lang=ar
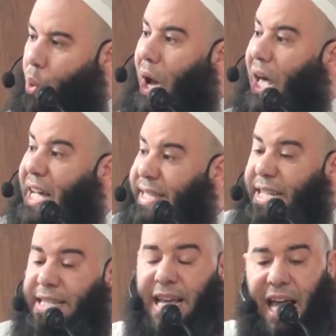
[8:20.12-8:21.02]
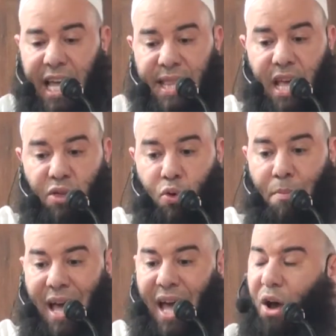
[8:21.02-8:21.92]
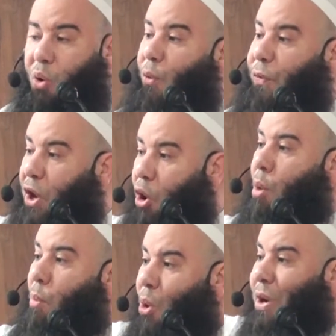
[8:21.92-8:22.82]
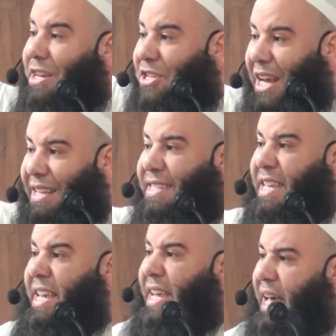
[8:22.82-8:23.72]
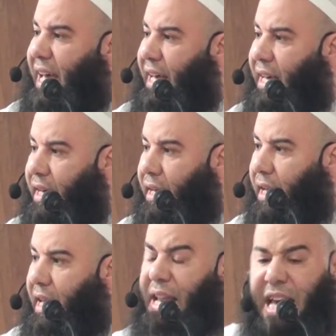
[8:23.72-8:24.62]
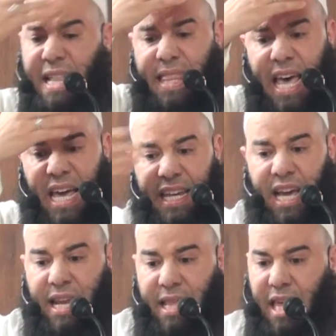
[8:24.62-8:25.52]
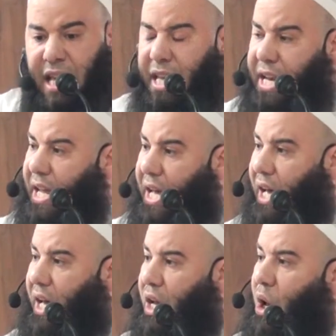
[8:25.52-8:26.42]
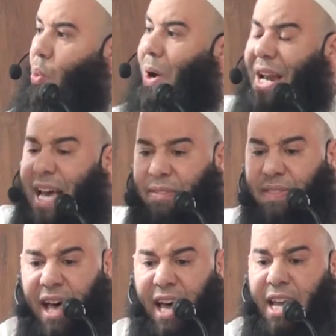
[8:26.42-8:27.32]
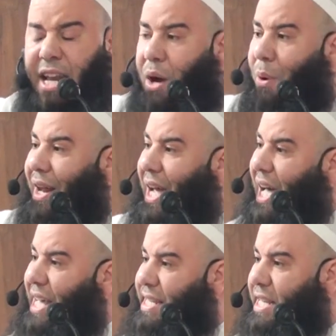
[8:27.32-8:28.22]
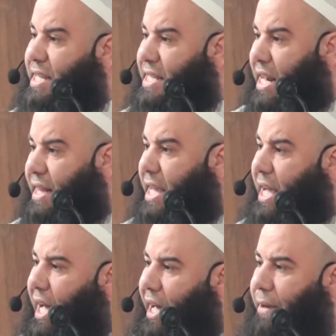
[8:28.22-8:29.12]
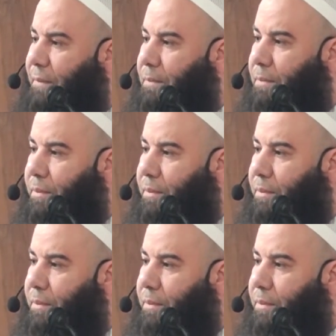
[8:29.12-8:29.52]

وقد تتحدث معه في أمور شخصية لا داعي لذكرها ولا طائل وراء سردها